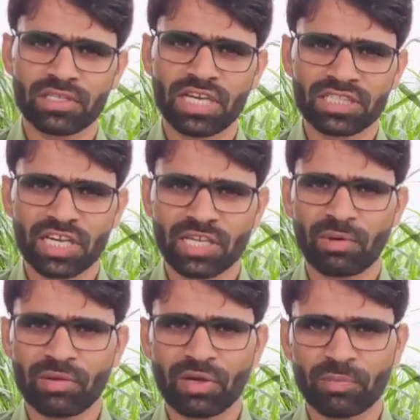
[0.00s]
यात्रा के
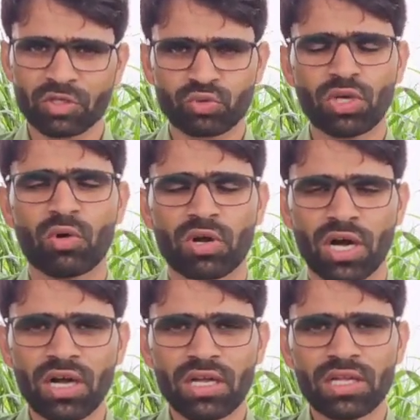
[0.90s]
बारे में आपने सुना
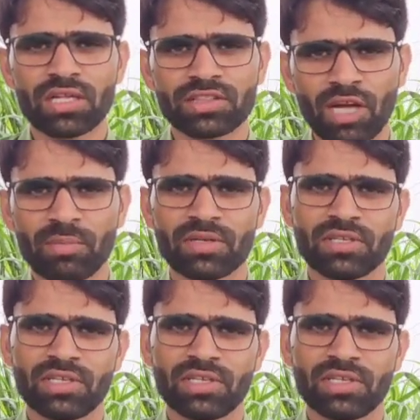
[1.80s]
होगा तब